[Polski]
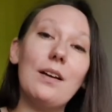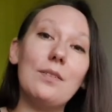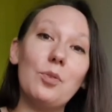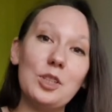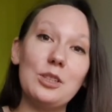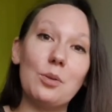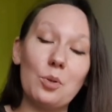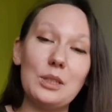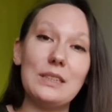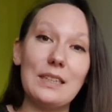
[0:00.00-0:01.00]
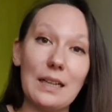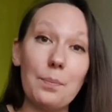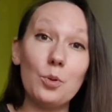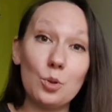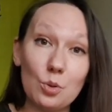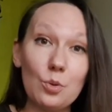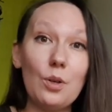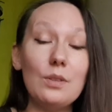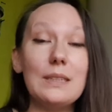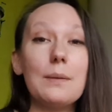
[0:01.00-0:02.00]
e, właśnie gruziński dla
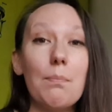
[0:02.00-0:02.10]
początkujących,